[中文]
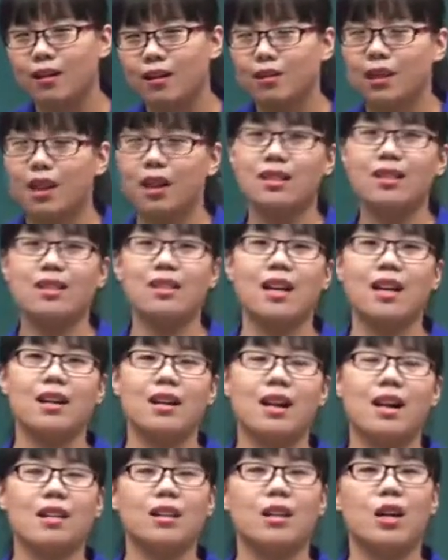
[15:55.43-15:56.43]
那很显
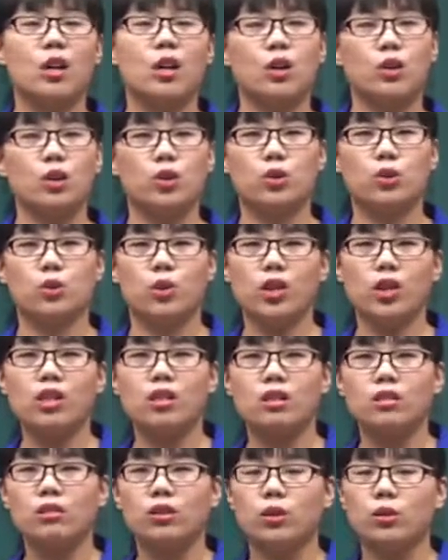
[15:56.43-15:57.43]
然，学
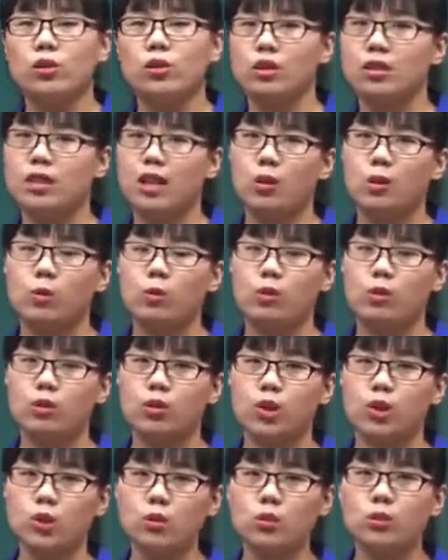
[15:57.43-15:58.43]
生，尤其是在我
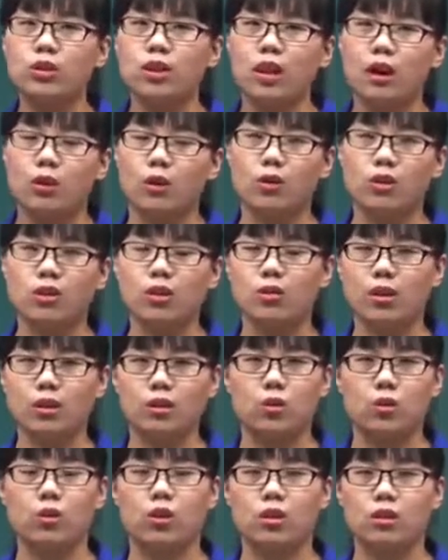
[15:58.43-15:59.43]
们中小学阶段
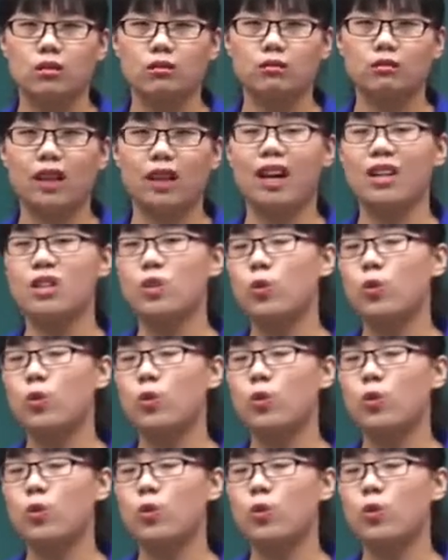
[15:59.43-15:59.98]
的学生，他还